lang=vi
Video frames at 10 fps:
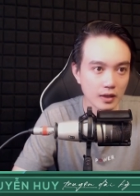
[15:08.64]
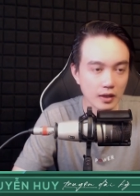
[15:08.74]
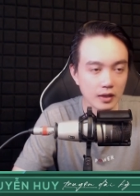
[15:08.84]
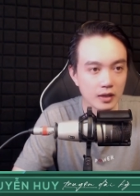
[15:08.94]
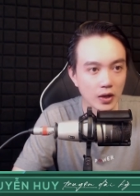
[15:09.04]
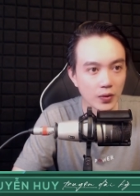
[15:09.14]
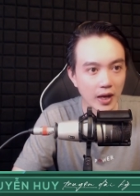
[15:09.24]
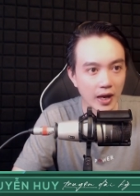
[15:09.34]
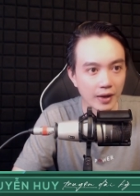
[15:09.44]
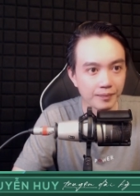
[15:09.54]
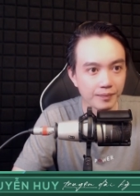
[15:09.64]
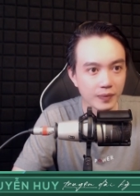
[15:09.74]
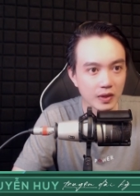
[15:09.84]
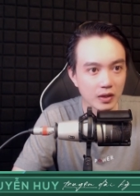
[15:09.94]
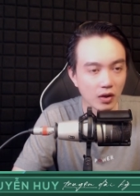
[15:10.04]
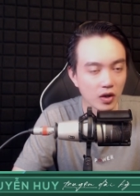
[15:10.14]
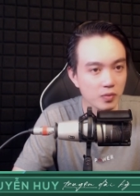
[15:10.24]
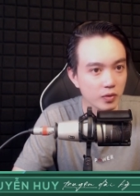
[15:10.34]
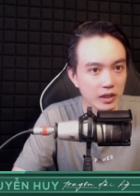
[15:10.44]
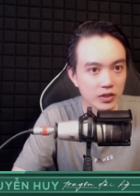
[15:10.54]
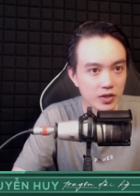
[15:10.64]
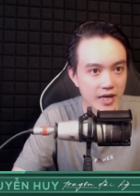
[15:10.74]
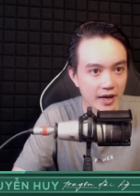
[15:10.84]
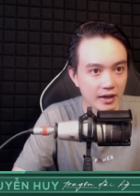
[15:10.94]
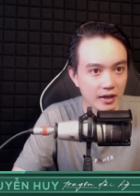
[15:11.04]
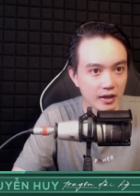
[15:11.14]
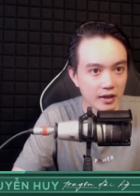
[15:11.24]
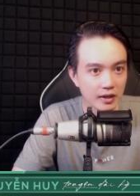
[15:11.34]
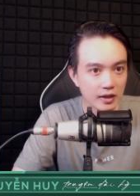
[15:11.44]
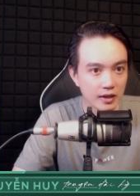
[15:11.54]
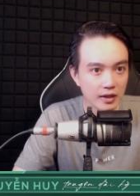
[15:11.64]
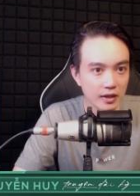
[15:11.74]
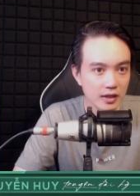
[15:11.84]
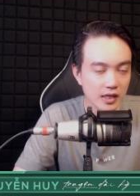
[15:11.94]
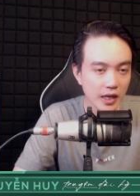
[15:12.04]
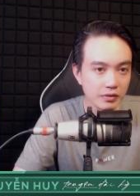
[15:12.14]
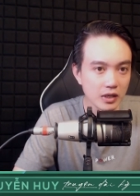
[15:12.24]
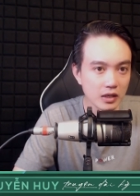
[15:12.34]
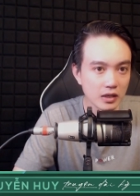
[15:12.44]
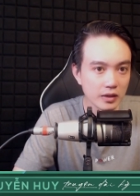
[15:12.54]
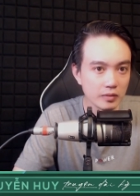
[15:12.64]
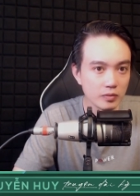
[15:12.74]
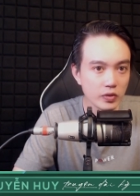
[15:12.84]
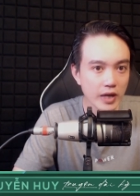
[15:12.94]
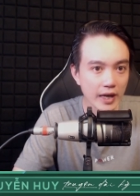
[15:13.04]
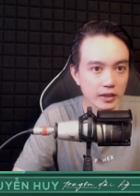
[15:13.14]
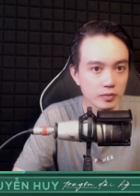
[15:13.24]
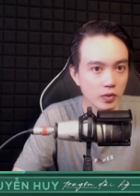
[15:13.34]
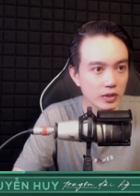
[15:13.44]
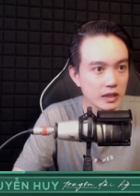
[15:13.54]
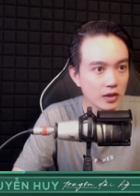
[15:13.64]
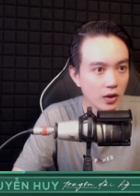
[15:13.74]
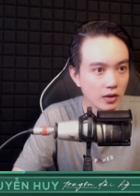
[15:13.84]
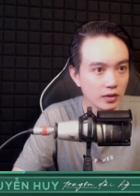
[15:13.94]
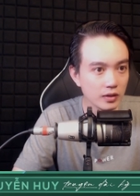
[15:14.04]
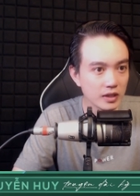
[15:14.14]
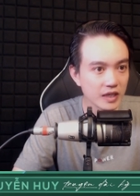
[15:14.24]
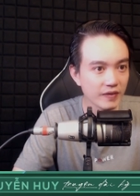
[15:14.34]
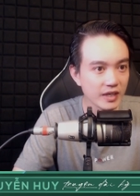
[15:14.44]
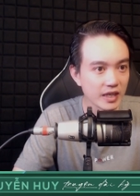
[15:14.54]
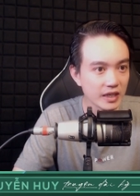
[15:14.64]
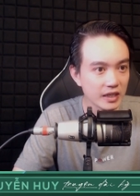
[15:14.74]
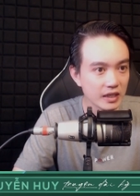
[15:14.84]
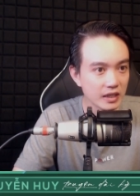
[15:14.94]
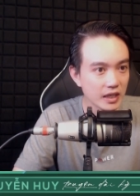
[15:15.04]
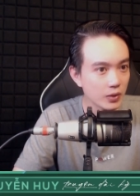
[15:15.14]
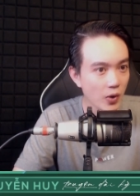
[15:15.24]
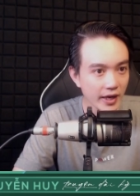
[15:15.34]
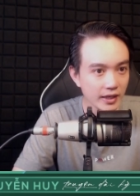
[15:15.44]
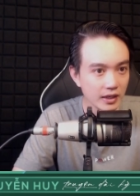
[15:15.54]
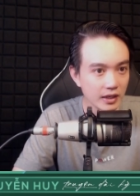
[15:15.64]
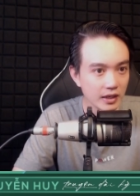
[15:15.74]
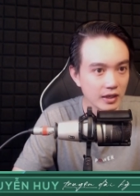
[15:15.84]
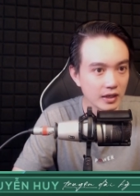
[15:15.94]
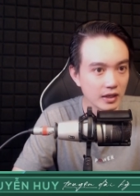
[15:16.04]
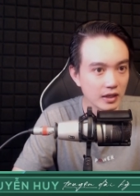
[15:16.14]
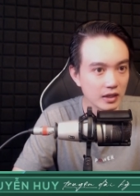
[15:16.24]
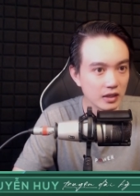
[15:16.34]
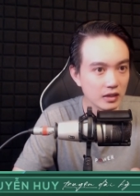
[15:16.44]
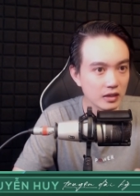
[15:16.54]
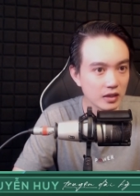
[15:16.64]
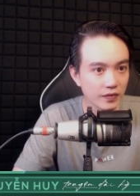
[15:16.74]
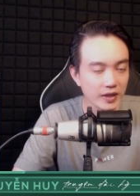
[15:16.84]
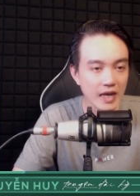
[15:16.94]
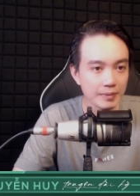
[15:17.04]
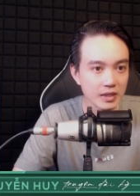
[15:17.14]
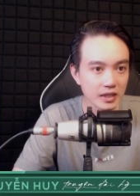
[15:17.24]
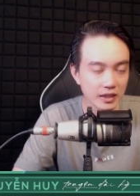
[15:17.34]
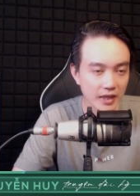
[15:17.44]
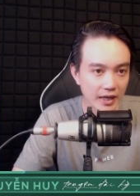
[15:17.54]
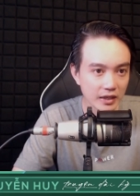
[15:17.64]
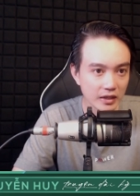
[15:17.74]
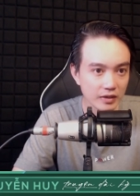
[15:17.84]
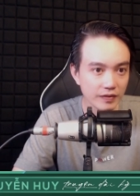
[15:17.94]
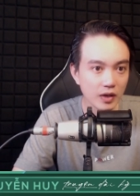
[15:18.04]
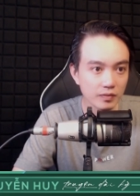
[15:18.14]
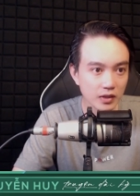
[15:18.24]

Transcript: Ý cậu là họ có mục đích rõ ràng, kiểu như muốn đạt được mục đích đó thì phải diệt quái, chứ không phải làm gì tiện tay, phải không?